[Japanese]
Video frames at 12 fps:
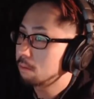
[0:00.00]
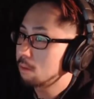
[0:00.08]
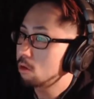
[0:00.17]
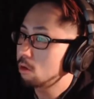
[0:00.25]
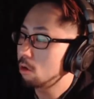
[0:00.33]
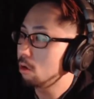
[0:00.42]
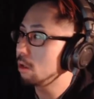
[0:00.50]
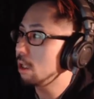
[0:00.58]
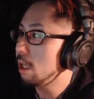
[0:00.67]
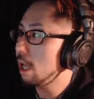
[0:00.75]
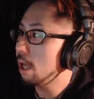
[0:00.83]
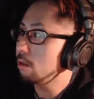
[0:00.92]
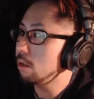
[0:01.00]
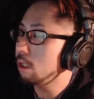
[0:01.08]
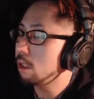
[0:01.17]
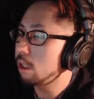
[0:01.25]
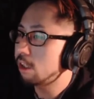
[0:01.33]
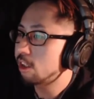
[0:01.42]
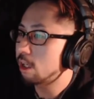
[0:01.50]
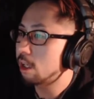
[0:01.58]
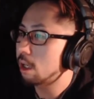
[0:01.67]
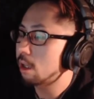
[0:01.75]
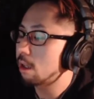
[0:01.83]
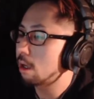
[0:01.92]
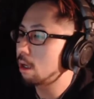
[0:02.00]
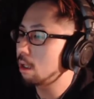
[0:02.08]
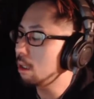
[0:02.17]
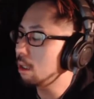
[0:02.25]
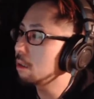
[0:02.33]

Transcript: それをにひゃくにんで仕掛けてたかな、